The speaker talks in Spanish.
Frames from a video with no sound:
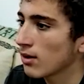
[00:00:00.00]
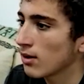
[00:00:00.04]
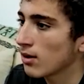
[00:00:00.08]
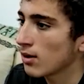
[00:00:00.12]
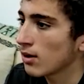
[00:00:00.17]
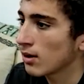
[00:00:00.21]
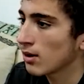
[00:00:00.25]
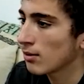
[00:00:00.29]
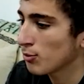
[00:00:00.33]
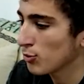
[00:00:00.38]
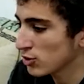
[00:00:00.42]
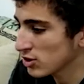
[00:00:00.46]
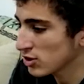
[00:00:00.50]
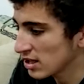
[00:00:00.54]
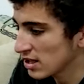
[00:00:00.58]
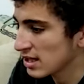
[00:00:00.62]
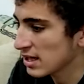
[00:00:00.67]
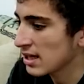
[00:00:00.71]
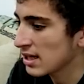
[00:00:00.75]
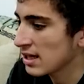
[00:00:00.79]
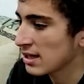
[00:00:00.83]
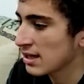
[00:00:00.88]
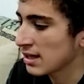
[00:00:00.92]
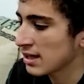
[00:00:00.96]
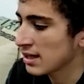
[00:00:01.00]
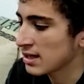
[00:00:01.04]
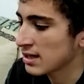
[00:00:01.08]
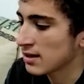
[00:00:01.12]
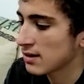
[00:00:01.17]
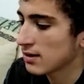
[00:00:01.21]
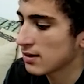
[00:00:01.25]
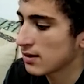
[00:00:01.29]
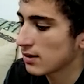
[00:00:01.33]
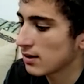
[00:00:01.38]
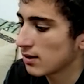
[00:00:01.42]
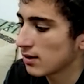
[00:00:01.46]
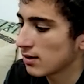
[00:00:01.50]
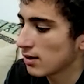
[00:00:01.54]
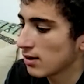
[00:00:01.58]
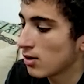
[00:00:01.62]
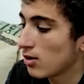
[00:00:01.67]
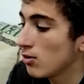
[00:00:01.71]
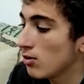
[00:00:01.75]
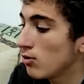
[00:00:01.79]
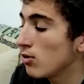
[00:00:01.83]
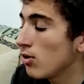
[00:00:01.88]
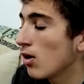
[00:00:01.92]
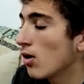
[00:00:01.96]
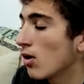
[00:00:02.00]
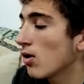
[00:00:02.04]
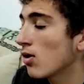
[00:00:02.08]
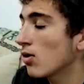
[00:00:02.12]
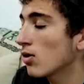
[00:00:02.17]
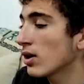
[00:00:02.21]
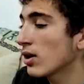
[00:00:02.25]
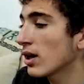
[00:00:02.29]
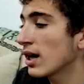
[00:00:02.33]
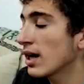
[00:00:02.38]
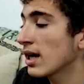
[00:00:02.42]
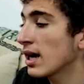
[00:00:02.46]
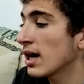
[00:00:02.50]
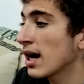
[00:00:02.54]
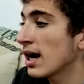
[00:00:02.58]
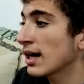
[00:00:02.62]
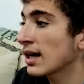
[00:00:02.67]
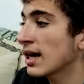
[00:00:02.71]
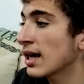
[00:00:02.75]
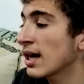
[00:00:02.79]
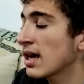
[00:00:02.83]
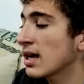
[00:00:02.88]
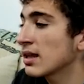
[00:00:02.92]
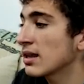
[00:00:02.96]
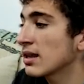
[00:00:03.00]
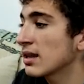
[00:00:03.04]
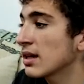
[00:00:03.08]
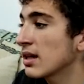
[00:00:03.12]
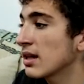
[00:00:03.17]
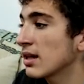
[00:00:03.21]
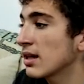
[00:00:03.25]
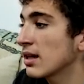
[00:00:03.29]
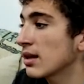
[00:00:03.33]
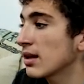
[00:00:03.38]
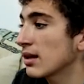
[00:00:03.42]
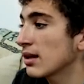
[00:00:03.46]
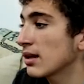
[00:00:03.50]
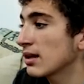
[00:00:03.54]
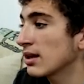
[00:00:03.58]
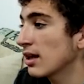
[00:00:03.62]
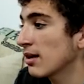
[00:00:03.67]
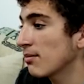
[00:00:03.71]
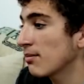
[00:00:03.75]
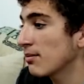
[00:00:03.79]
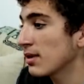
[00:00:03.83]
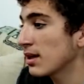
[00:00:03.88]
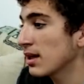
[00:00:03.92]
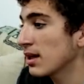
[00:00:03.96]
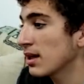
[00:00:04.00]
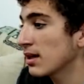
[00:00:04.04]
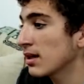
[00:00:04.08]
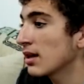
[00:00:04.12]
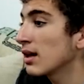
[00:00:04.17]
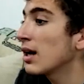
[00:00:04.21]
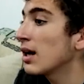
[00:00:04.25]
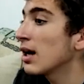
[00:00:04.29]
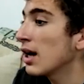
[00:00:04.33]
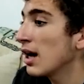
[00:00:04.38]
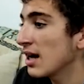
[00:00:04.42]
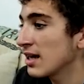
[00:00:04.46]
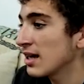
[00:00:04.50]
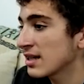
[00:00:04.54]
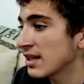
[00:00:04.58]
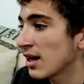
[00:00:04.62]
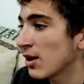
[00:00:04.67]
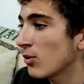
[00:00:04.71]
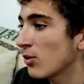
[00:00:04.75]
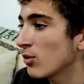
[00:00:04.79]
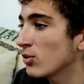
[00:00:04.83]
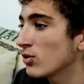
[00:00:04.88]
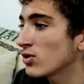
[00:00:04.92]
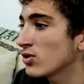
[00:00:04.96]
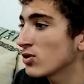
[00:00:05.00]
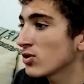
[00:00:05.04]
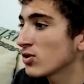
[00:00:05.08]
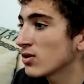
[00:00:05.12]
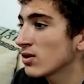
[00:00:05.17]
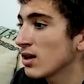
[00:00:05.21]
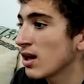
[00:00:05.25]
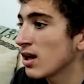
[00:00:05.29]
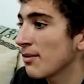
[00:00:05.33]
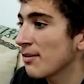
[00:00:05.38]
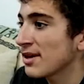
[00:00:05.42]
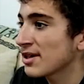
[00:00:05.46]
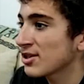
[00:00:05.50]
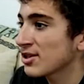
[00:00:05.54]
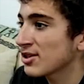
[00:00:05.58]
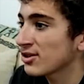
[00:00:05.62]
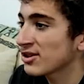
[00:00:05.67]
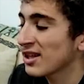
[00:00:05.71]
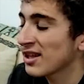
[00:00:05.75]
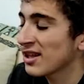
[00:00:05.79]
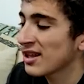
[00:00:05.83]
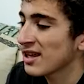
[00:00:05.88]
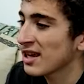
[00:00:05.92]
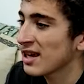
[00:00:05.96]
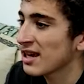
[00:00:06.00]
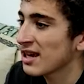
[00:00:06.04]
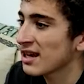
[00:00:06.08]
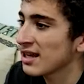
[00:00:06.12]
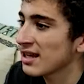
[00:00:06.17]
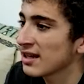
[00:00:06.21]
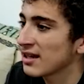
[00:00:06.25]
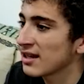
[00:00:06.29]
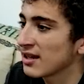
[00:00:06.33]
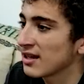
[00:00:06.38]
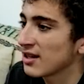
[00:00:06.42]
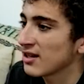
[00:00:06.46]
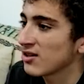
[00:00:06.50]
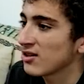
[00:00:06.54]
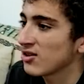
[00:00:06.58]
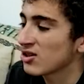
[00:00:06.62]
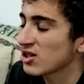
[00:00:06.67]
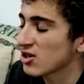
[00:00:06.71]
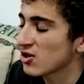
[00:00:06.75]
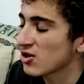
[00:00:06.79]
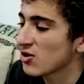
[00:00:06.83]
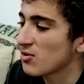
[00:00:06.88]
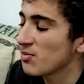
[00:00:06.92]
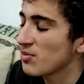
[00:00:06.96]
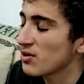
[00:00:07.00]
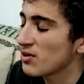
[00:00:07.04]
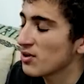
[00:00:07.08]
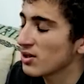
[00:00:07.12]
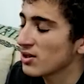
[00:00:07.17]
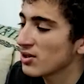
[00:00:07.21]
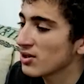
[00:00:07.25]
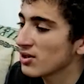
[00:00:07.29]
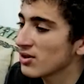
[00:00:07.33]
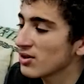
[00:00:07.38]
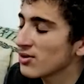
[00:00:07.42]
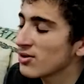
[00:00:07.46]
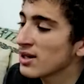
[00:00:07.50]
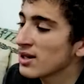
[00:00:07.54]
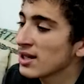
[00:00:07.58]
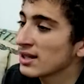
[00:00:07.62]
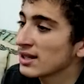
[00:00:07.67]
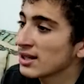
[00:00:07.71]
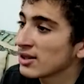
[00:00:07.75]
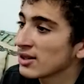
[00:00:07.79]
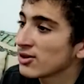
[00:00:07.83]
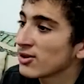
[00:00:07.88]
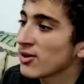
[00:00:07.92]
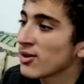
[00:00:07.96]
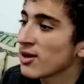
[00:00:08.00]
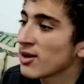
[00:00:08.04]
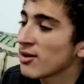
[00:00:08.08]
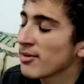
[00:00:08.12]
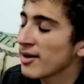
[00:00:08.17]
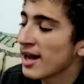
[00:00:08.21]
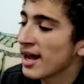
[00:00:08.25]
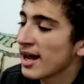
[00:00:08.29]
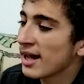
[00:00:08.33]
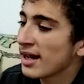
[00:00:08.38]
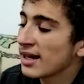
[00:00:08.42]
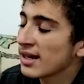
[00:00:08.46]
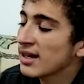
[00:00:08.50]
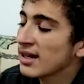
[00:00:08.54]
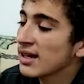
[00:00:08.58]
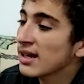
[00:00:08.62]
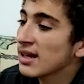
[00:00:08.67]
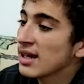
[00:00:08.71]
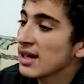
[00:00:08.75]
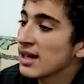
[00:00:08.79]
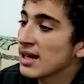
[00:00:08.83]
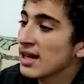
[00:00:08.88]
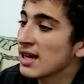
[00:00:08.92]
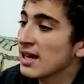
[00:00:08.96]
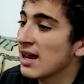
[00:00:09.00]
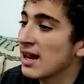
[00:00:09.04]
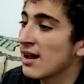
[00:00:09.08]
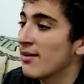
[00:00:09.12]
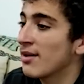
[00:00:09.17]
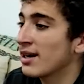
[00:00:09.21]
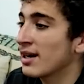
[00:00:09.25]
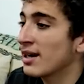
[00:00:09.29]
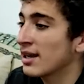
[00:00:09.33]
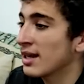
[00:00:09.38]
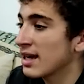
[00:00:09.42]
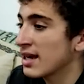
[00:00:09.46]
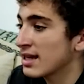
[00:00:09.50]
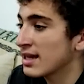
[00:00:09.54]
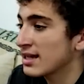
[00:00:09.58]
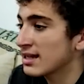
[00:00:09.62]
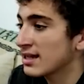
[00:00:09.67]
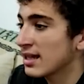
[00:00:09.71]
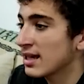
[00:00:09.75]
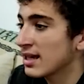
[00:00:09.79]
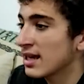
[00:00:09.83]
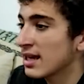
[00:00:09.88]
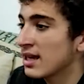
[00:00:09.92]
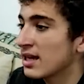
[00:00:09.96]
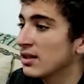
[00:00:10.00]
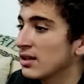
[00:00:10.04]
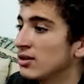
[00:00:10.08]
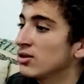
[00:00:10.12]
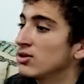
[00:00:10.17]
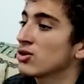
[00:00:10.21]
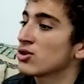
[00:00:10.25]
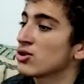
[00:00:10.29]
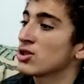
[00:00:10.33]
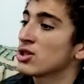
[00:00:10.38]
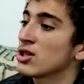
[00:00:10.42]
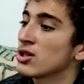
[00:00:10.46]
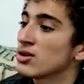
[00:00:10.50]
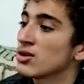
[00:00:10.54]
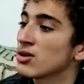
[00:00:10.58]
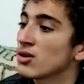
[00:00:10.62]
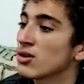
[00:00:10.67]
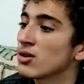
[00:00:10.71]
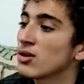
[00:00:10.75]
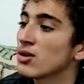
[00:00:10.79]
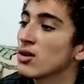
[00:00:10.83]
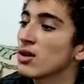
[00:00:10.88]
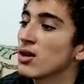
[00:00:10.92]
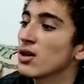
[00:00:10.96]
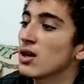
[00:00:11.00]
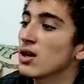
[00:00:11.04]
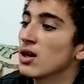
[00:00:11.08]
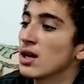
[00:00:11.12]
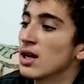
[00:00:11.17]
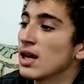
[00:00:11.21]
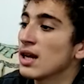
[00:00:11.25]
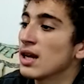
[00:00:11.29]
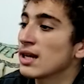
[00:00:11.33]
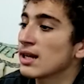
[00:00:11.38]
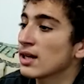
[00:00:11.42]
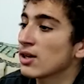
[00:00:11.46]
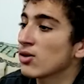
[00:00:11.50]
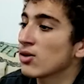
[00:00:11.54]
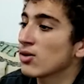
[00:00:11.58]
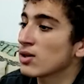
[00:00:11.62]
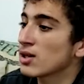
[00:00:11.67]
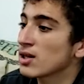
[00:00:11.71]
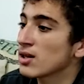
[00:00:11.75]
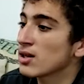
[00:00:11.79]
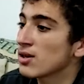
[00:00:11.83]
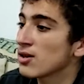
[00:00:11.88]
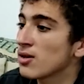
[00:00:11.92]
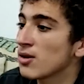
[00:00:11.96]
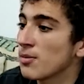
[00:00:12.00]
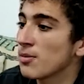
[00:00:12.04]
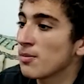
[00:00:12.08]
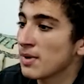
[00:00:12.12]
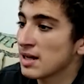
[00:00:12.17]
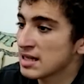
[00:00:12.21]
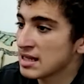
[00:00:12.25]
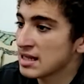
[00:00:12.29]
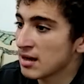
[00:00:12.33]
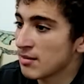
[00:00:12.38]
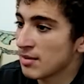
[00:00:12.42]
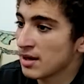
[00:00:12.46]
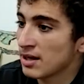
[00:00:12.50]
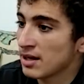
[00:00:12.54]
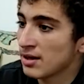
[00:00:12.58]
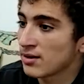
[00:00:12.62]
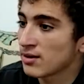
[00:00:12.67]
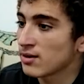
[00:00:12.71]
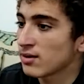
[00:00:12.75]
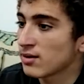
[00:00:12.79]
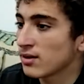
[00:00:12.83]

Muchas gracias. Luego quería agradecer también a Sagucho, la mascota de Ali. Nos acompañó durante todo el viaje y la verdad es que nos hizo el recorrido más ameno.